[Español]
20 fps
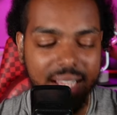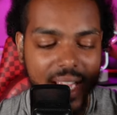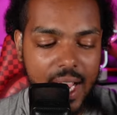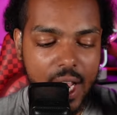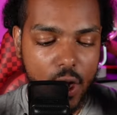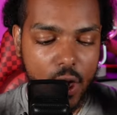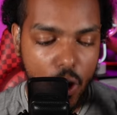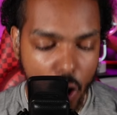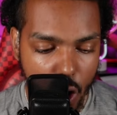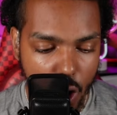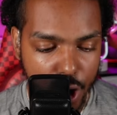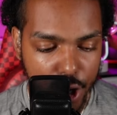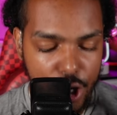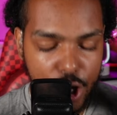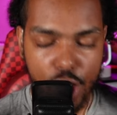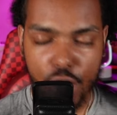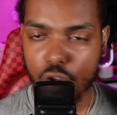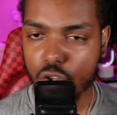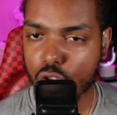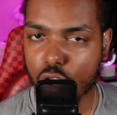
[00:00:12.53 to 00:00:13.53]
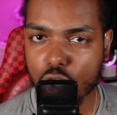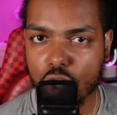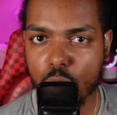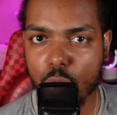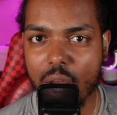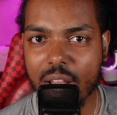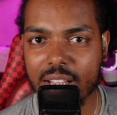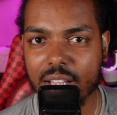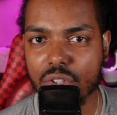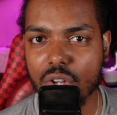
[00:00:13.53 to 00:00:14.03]
Hoy yo te voy a
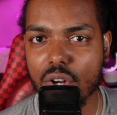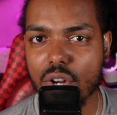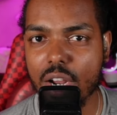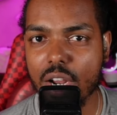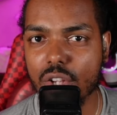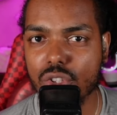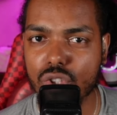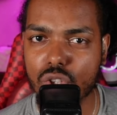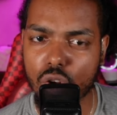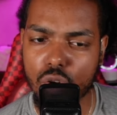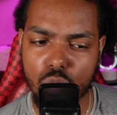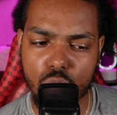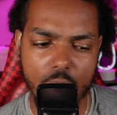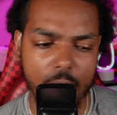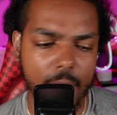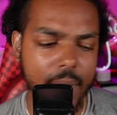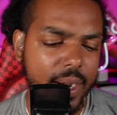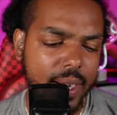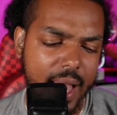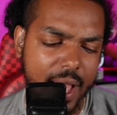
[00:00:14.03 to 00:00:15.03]
reaccionar una canción nueva, claro.